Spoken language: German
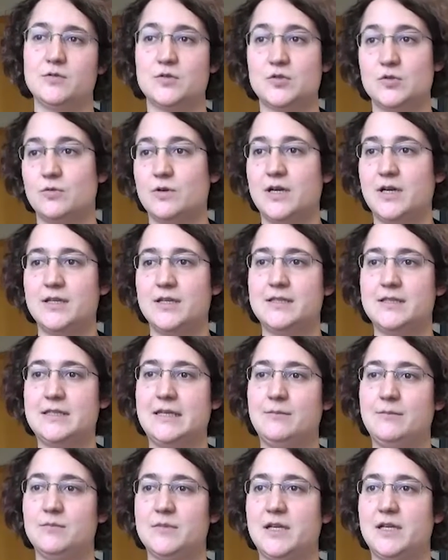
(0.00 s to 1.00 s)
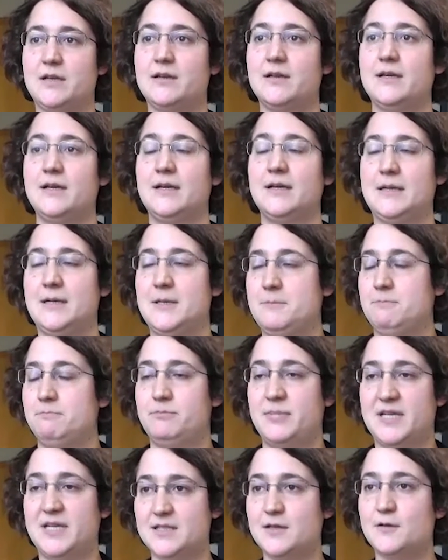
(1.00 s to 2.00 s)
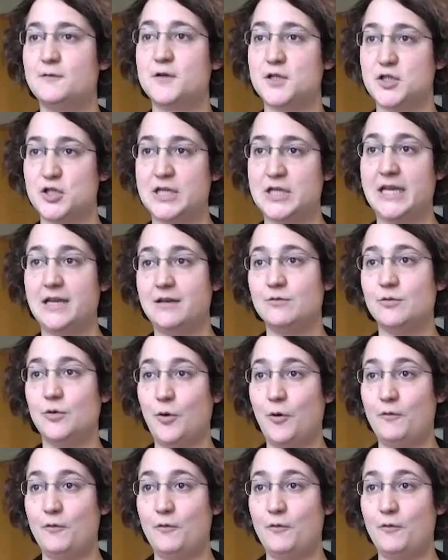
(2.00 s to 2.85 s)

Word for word: Und so kann ich die eben dann besser verstehen,